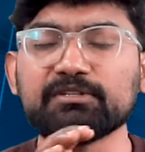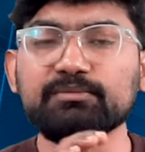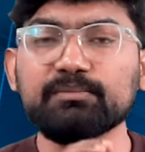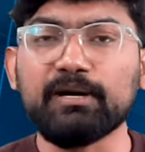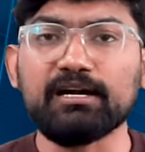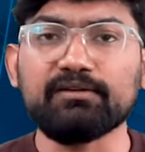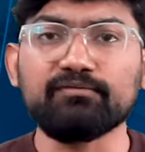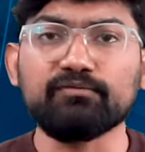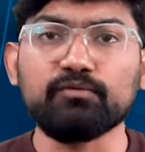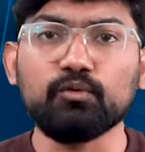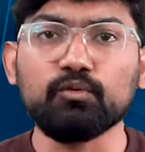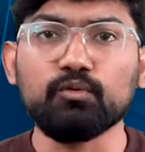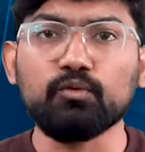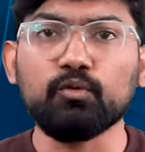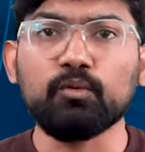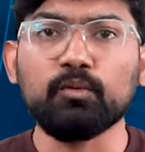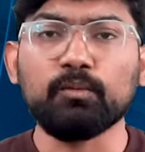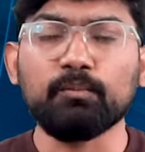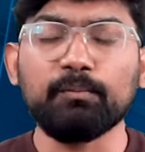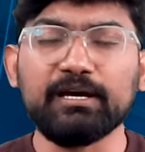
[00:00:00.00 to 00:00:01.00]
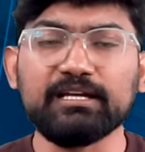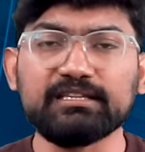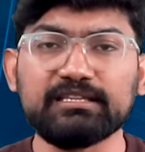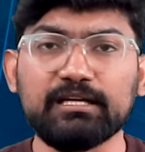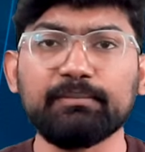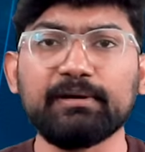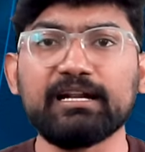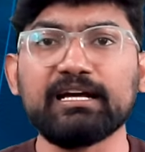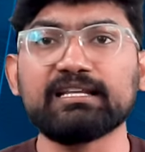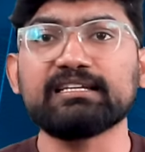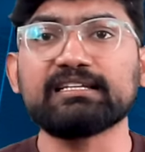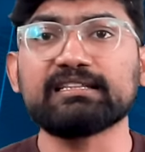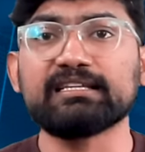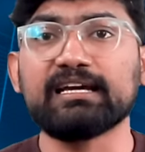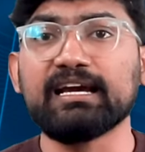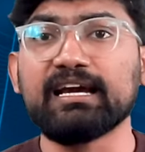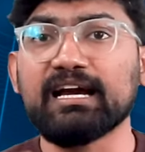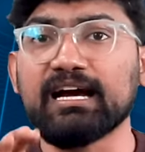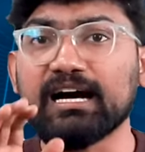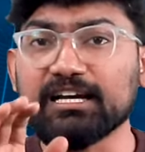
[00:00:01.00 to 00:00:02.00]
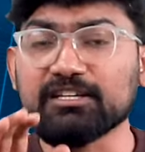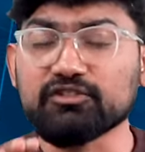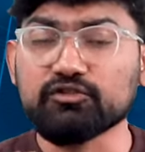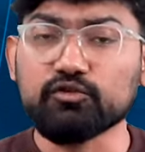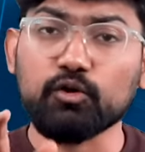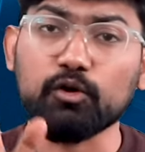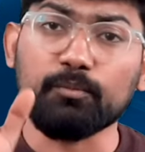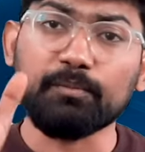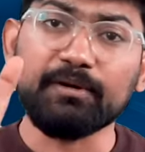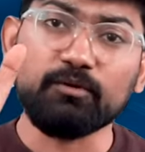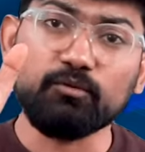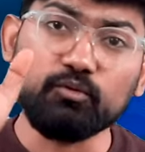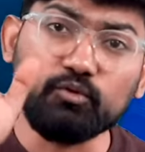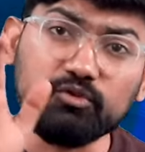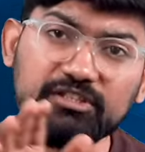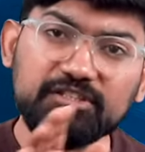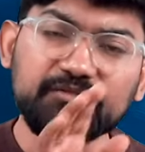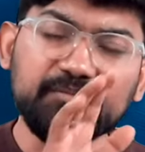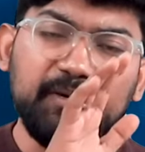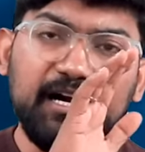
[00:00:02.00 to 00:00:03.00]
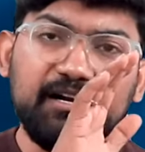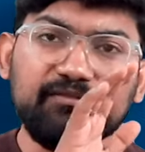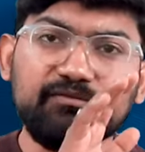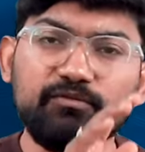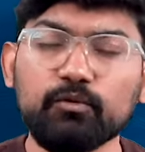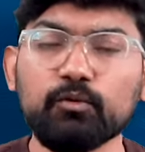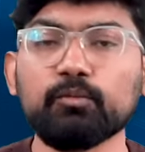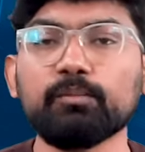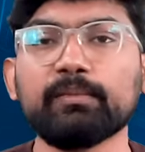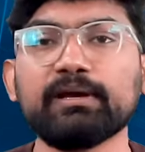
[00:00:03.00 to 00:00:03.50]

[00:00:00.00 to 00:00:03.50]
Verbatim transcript: स्मार्टफोन को बेहतर बना देता है खास तौर पर उस स्मार्टफोन